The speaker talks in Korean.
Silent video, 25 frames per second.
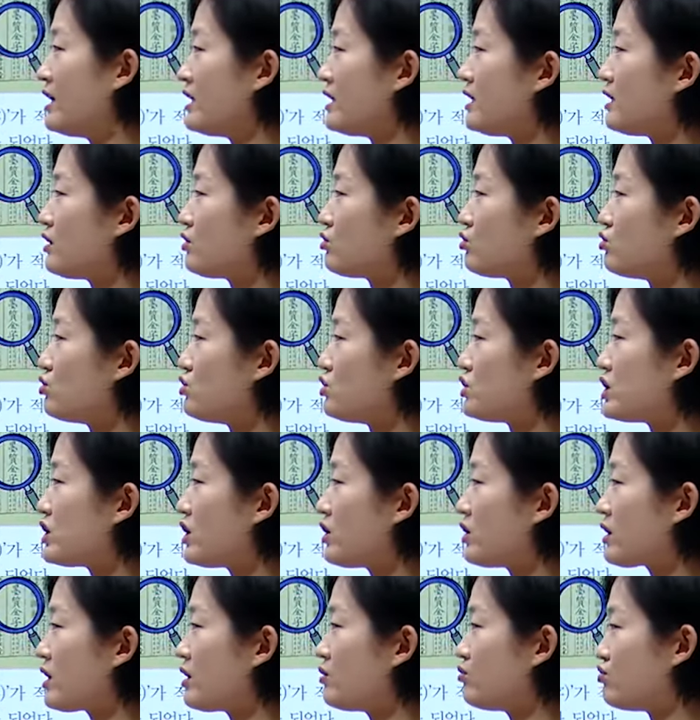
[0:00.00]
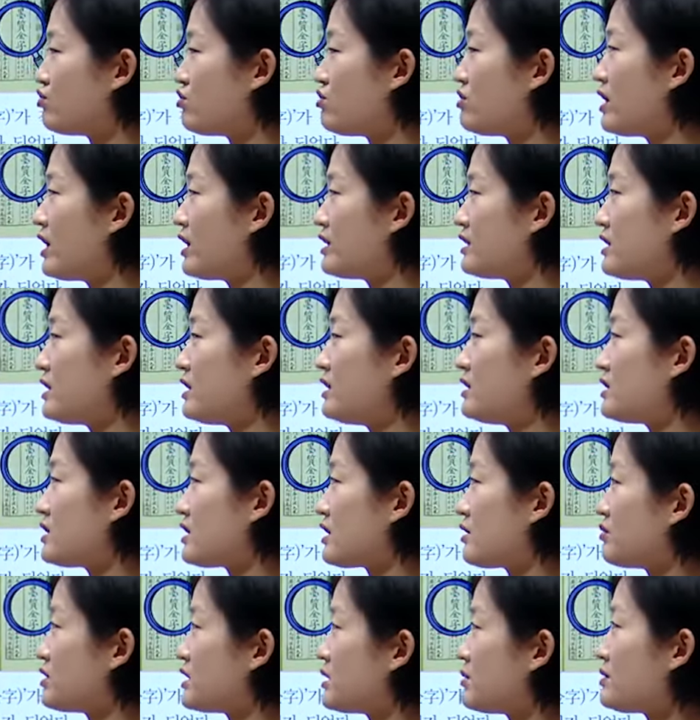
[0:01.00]
이 군정의 문란이
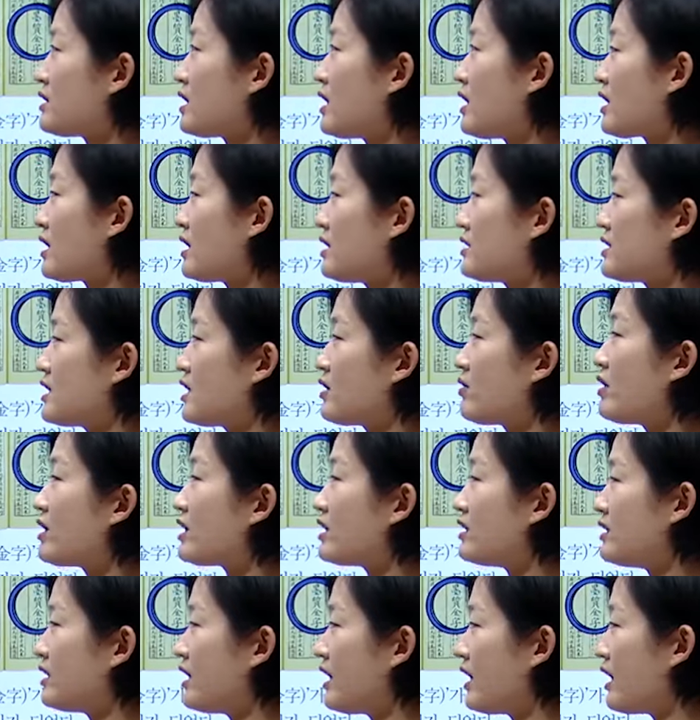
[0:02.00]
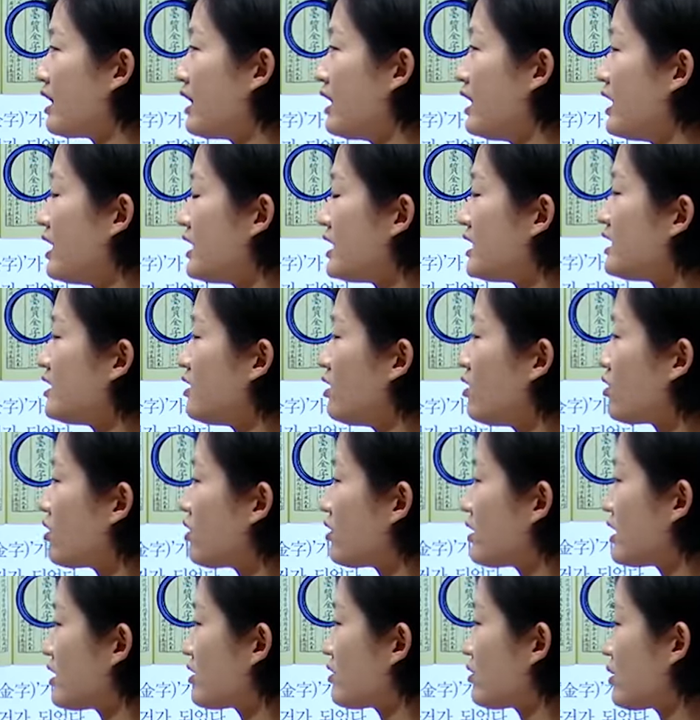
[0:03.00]
지금 심각한 상황인데 이런
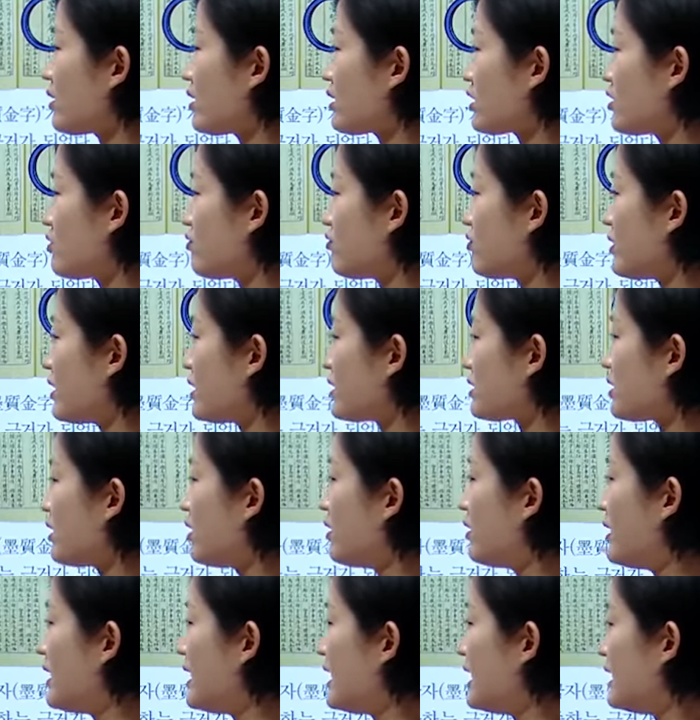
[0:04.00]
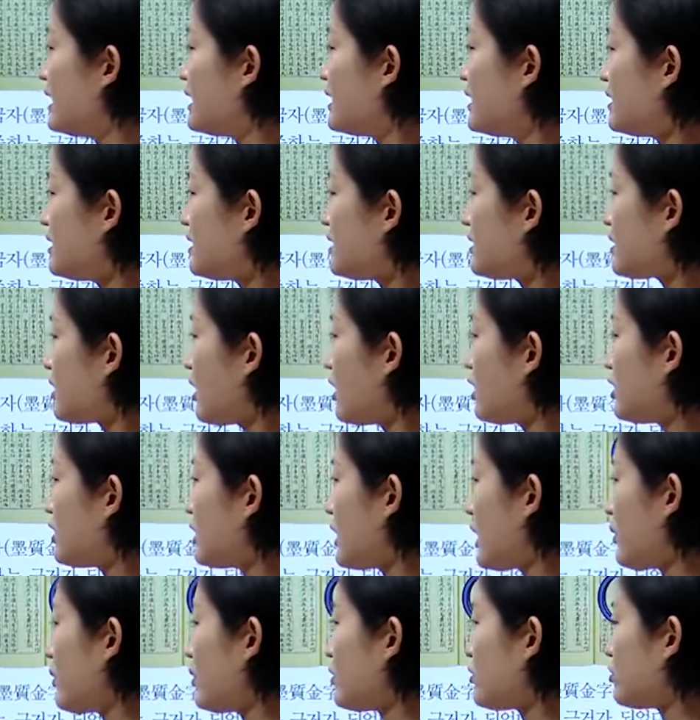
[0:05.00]
걸 해결하기 위해서
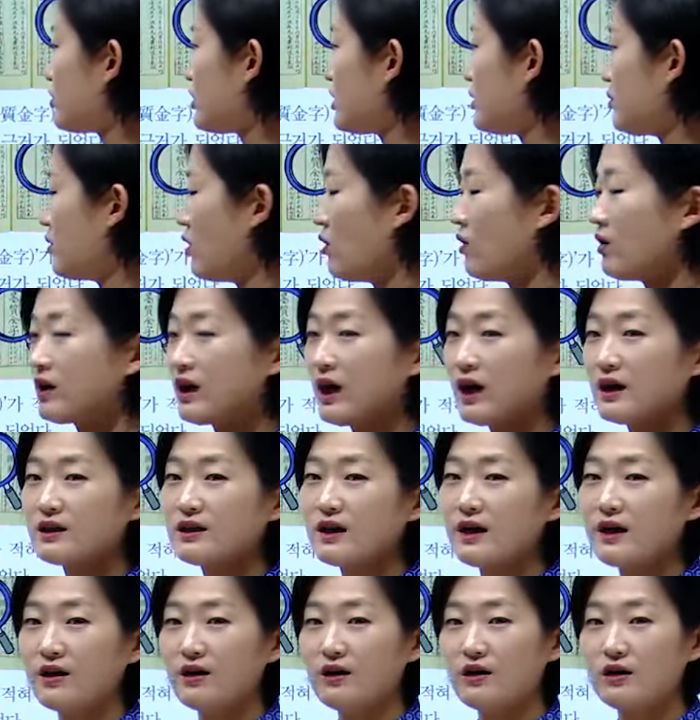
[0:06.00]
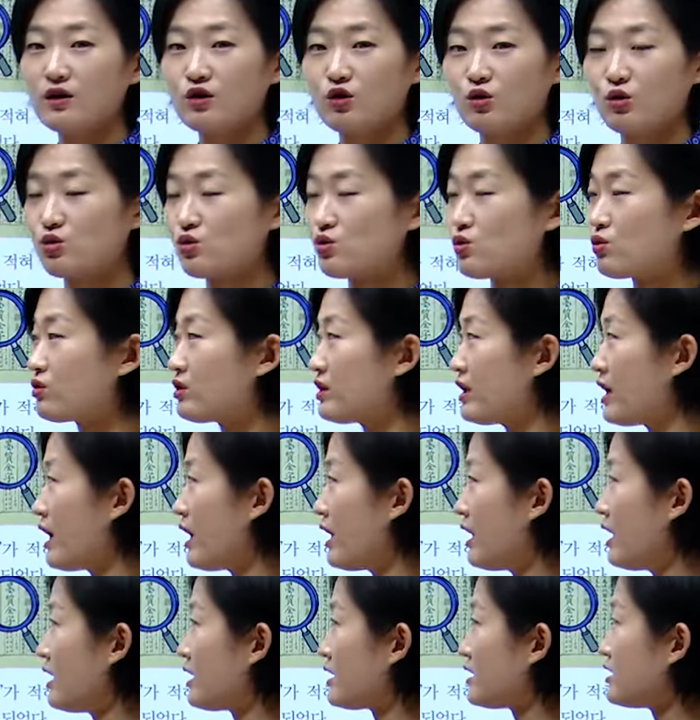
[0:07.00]
흥선대원군이 뭔가를 해요. 고종
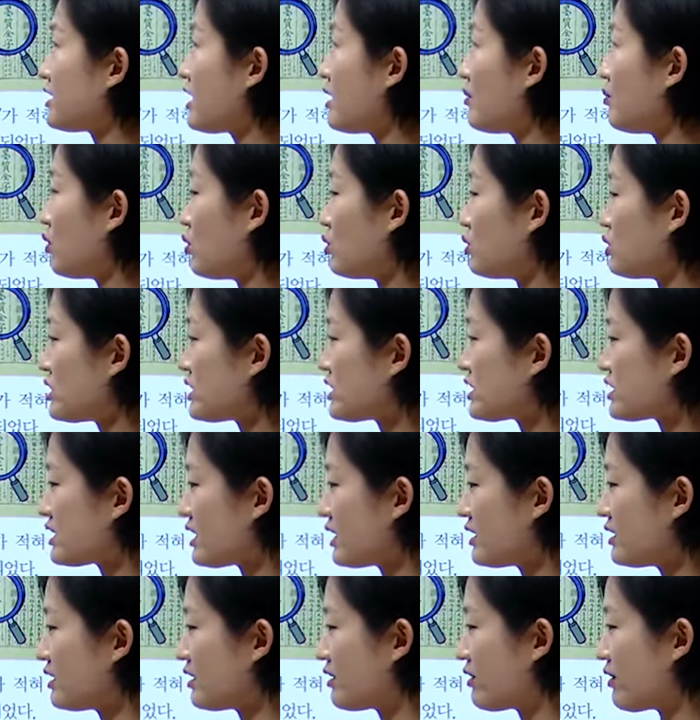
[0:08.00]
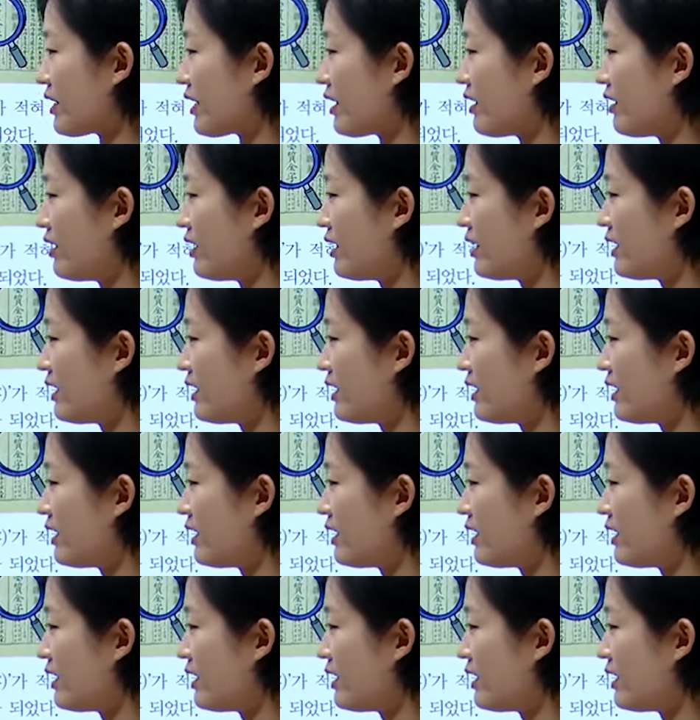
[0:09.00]
때 그게 뭔지를 찾는 거예요.